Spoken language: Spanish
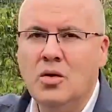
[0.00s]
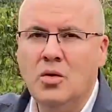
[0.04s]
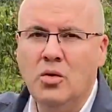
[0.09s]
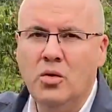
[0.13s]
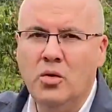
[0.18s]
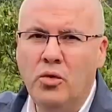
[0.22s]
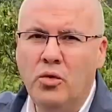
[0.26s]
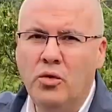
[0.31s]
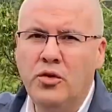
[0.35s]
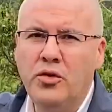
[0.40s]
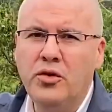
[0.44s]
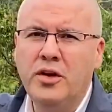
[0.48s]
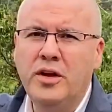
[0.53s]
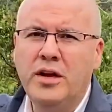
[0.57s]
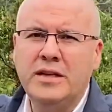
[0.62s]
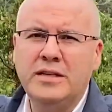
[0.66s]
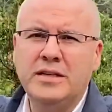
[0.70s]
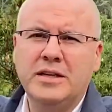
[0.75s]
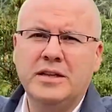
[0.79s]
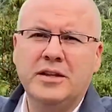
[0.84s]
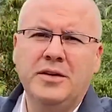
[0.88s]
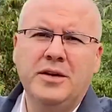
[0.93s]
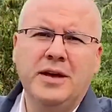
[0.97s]
Una de las
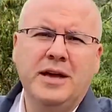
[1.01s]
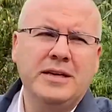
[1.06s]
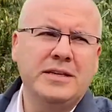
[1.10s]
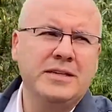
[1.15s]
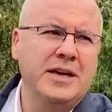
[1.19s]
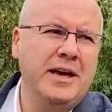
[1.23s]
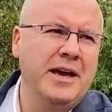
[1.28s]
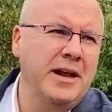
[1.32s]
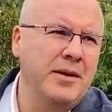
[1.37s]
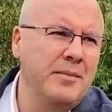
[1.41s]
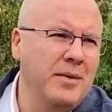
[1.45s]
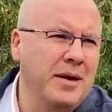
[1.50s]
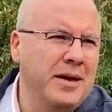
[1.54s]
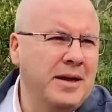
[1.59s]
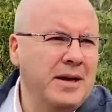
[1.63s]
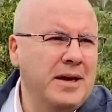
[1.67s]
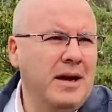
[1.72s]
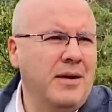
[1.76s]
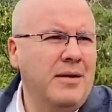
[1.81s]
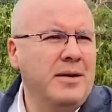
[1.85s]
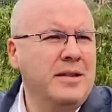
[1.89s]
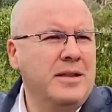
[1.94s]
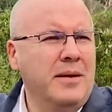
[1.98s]
actividades que Germán
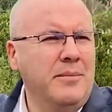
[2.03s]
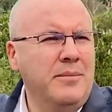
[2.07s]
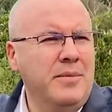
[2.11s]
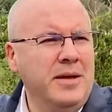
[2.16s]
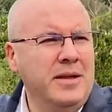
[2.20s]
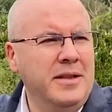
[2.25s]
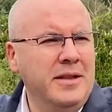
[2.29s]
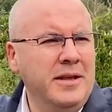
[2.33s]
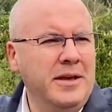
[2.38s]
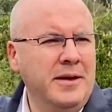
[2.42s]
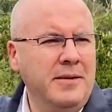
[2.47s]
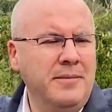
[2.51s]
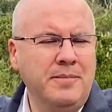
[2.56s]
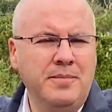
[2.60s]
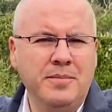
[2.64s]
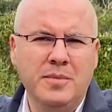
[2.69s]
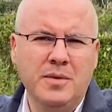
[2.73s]
acaba también de